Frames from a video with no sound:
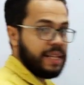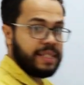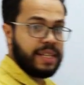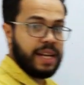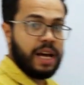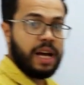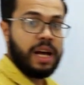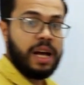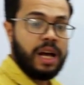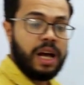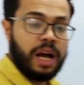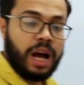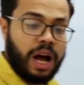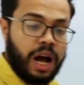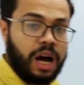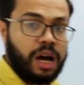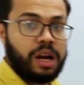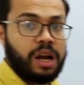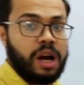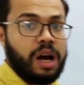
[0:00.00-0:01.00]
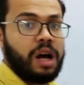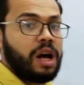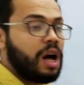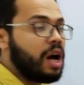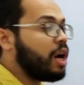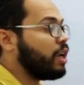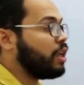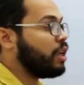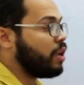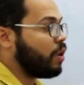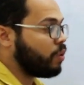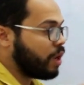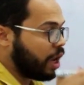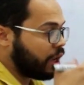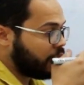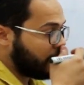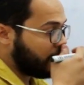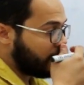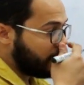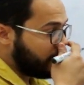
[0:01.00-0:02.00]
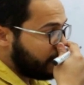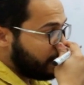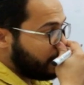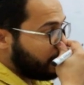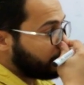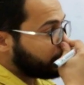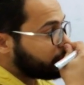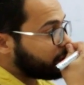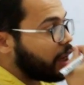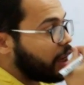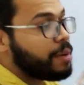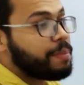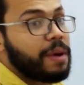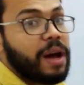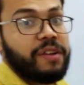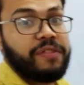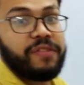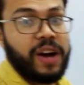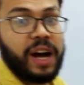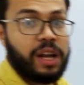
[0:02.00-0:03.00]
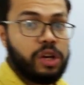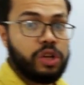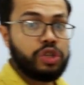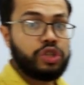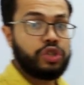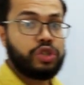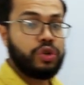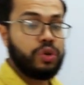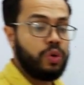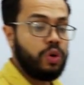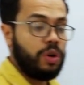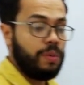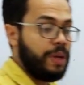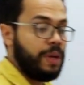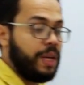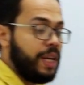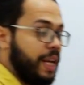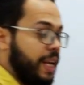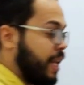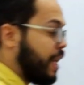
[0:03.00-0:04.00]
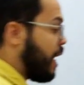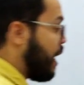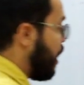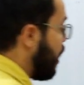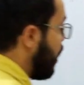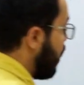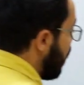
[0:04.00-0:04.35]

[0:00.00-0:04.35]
عسى حرى أخلولقة طيب أفعال الشروع من هي؟